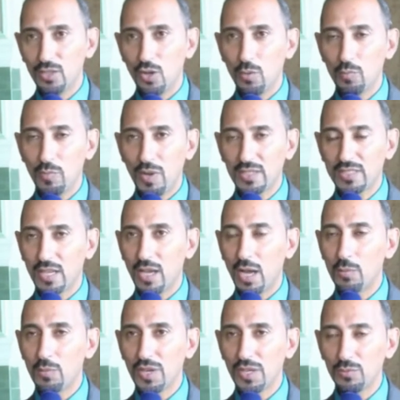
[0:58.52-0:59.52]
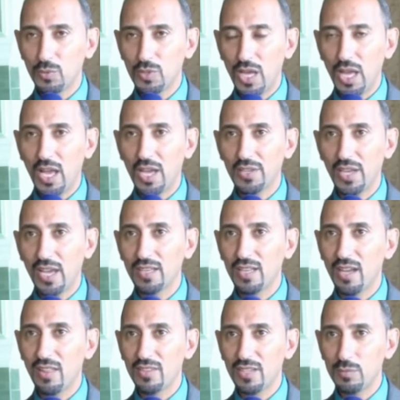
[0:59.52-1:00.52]
اليوم بات أمرا ملحا
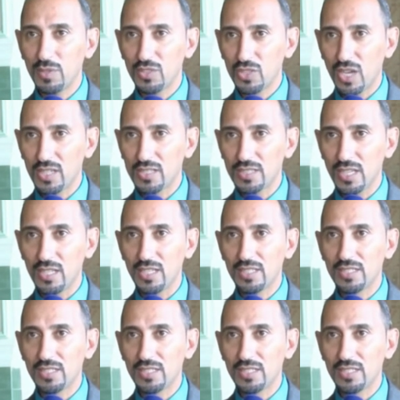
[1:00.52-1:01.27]
حل هذه المجالس